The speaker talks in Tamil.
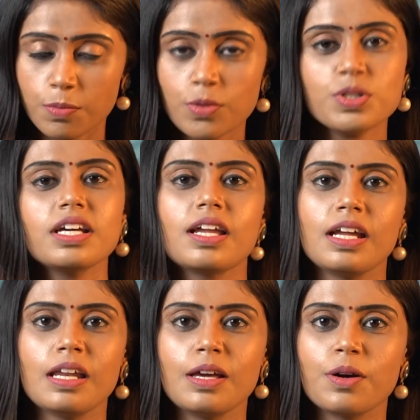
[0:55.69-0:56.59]
பூஜை
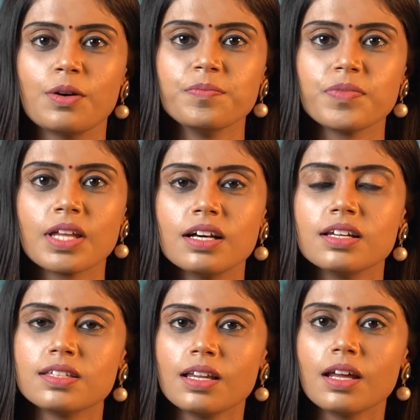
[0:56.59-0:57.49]
அறையில் இருக்கும்
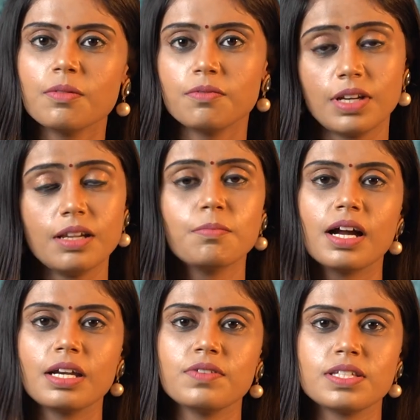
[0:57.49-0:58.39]
சிலர் வெளில
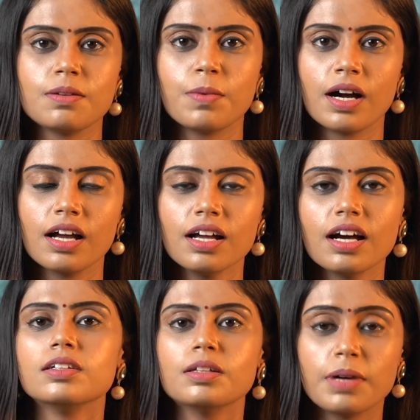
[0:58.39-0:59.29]
மாட்டி வச்சுருப்பாங்க
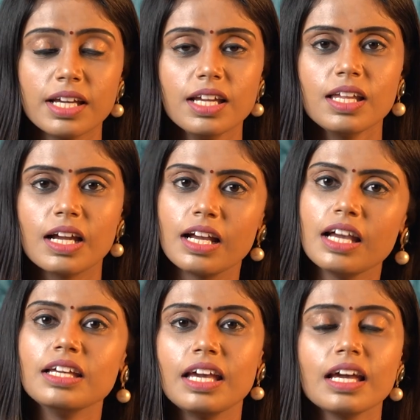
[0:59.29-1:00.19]
இந்த
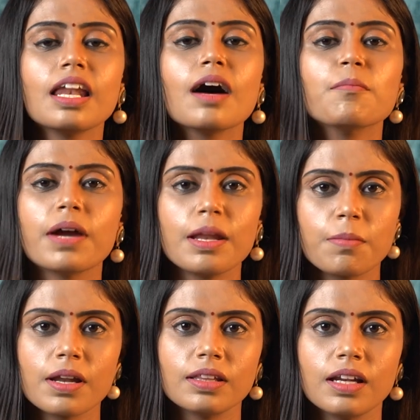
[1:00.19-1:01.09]
மயிலிறகு எங்கெல்லாம்
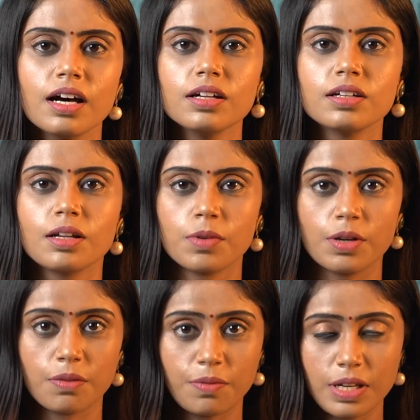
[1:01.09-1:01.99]
பயன்படுத்தினா
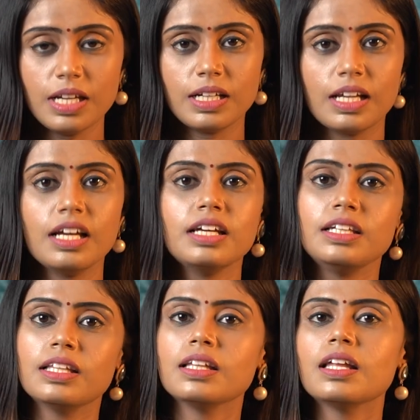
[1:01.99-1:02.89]
நம்மளுடைய வீட்டில்
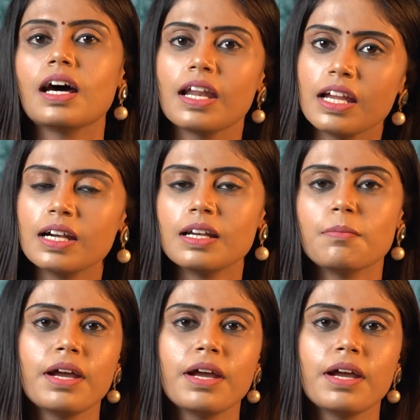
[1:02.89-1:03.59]
எந்தெந்த அறைகளில்